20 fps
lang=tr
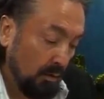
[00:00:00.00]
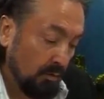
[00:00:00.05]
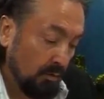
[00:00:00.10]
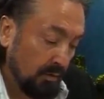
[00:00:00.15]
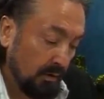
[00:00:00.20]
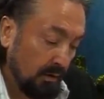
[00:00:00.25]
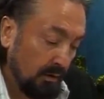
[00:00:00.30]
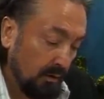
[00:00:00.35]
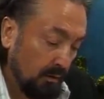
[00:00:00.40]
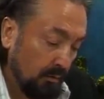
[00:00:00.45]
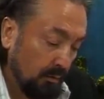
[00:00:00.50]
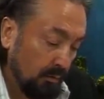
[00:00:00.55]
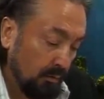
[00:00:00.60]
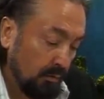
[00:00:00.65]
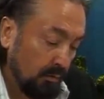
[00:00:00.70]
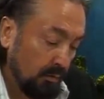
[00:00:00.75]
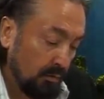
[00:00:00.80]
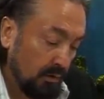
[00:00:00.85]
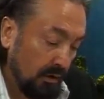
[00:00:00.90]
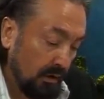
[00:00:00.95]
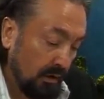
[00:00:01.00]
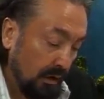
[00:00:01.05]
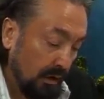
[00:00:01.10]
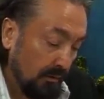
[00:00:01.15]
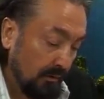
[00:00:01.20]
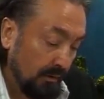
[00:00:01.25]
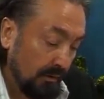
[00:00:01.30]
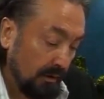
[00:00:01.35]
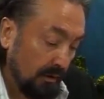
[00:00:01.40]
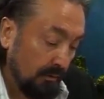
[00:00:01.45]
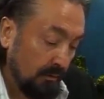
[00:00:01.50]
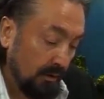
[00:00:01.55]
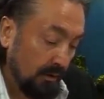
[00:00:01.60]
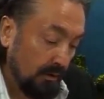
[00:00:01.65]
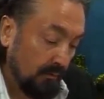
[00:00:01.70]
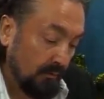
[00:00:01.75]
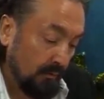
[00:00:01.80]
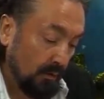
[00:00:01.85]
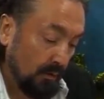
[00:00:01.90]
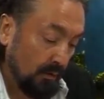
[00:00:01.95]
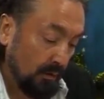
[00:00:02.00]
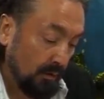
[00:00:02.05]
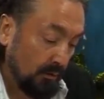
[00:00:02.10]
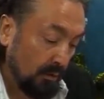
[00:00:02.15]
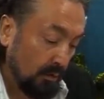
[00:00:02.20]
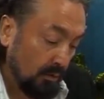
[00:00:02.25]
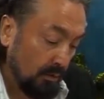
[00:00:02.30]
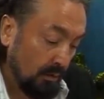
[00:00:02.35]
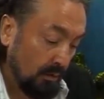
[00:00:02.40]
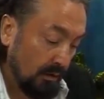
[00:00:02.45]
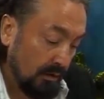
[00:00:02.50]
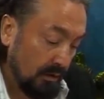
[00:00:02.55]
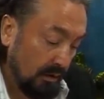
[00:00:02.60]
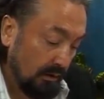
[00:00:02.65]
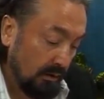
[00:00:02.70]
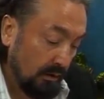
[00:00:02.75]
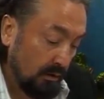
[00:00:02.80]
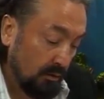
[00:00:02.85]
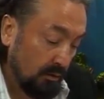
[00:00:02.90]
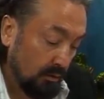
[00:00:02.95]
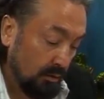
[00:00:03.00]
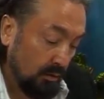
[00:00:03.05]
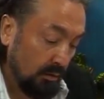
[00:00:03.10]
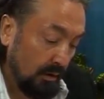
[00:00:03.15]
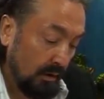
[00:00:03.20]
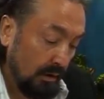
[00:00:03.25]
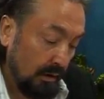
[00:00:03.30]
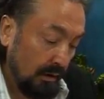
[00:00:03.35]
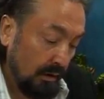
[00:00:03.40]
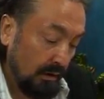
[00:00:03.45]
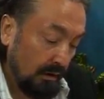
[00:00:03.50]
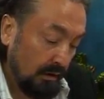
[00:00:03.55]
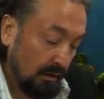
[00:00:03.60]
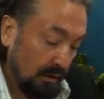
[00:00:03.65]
O üzerinde bulunduğu şeyi elbette bilir ve ona döndürülecekleri gün